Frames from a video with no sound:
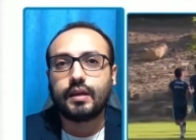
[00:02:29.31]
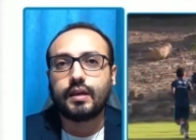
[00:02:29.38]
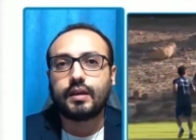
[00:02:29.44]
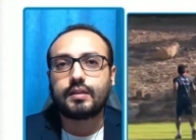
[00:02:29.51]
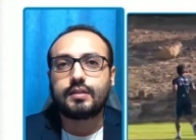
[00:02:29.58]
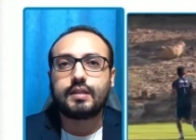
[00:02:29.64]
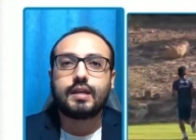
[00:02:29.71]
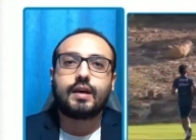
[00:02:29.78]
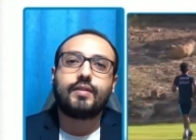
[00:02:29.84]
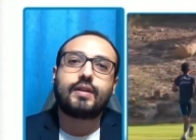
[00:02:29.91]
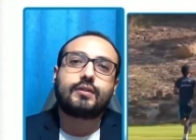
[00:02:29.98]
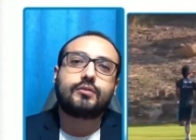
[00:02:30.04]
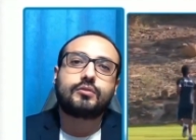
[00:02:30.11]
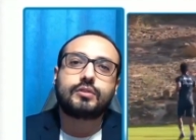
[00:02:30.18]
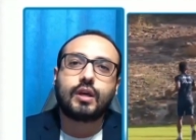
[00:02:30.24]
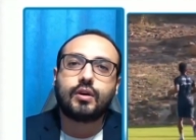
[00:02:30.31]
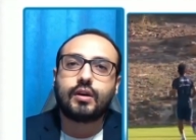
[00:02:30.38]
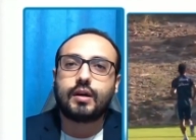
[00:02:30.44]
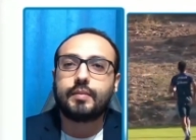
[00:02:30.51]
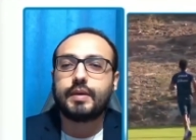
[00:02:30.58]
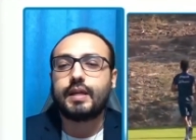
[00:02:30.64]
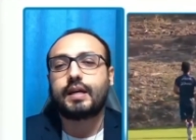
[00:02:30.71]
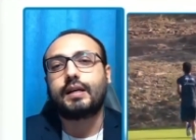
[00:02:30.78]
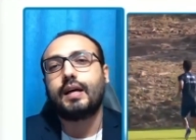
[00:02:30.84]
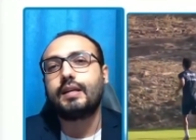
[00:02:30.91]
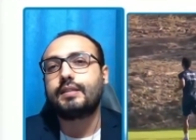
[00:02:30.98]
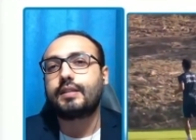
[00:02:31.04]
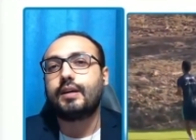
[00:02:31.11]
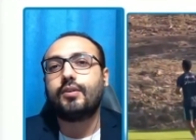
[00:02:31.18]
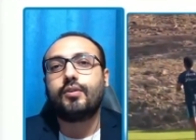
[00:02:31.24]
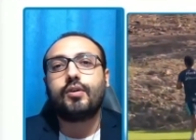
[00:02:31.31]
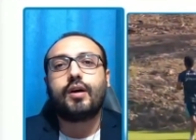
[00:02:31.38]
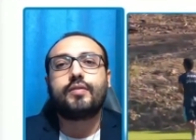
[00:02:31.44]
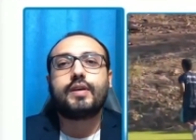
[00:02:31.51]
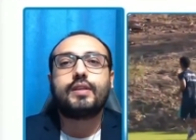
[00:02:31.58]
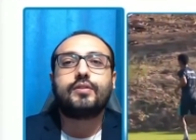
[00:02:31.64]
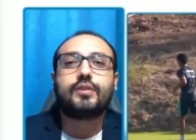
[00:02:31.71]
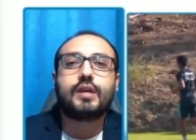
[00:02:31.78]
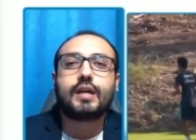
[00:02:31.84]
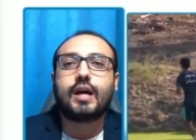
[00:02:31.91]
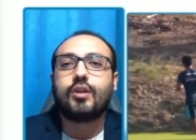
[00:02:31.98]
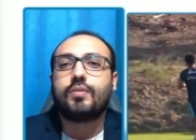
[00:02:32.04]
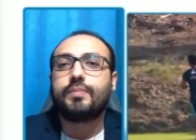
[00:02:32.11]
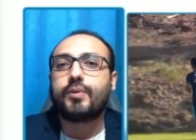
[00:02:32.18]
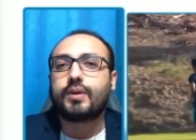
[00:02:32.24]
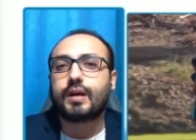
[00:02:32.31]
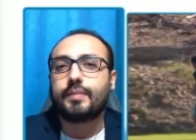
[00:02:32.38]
eh, sin haber cruzado la media cancha o habiendo llegado